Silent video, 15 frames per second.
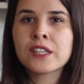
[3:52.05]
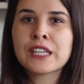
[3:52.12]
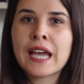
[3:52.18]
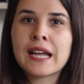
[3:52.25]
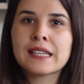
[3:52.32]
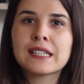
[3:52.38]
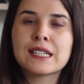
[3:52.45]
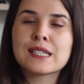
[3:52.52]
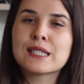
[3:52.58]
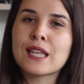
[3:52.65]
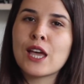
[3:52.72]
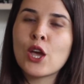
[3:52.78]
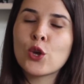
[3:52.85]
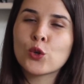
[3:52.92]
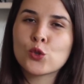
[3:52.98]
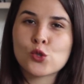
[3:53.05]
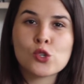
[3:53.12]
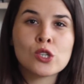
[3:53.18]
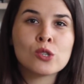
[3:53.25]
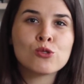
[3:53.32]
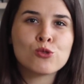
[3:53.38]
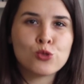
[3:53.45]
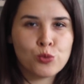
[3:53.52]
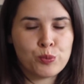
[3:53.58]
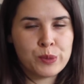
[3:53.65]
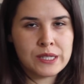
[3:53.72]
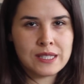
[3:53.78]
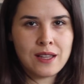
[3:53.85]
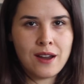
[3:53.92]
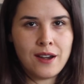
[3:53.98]
kendinize küçük
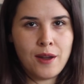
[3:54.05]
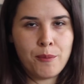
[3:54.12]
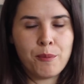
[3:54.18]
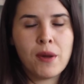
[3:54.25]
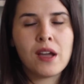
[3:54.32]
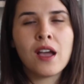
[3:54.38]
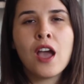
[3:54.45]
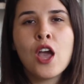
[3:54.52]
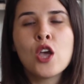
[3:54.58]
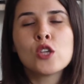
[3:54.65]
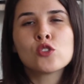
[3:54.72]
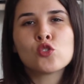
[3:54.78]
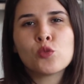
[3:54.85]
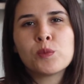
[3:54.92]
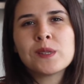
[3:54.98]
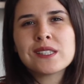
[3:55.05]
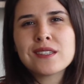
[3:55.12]
sürprizler yapmak. Sürpriz